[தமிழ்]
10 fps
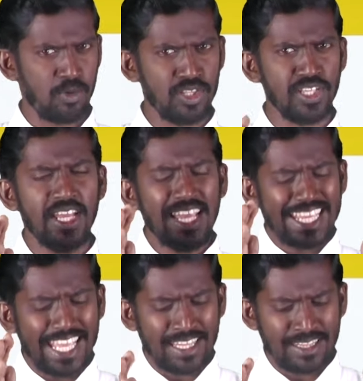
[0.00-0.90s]
பொழுது
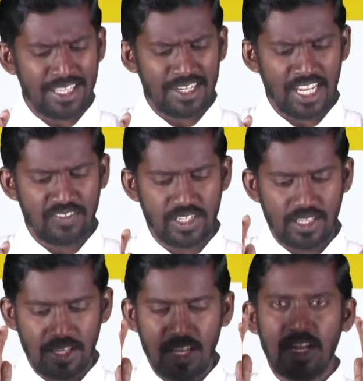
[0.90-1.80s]
எந்த
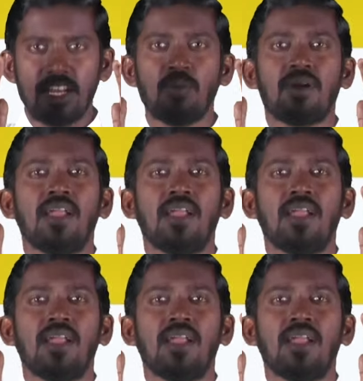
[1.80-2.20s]
அளவிற்கு நாம்